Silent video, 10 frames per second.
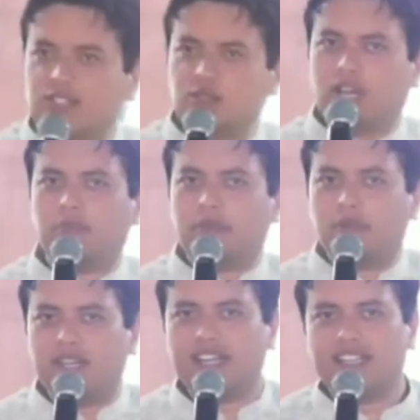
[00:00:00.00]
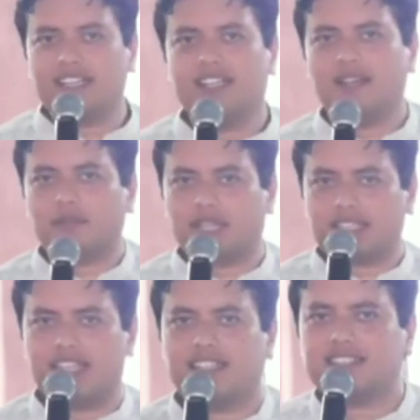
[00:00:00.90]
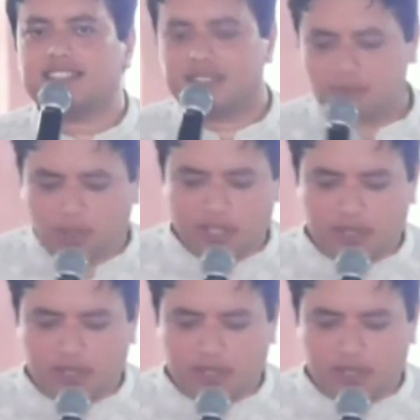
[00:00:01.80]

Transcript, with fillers: जो आपने मेरा किया आपका थैंक्स बहुत